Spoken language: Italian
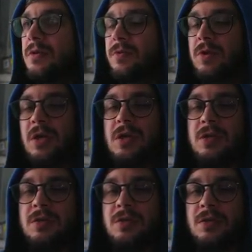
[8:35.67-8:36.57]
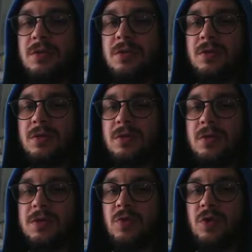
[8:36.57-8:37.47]
Ok.
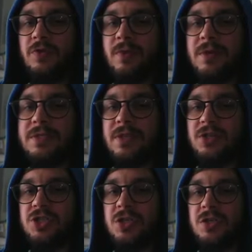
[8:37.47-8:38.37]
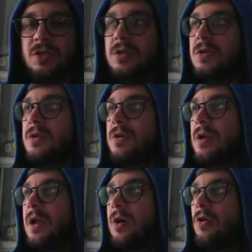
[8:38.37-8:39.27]
Adesso qua dovrebbe esserci
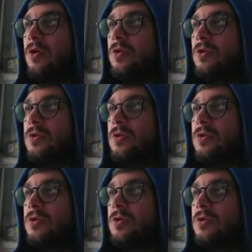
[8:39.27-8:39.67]
la Olo.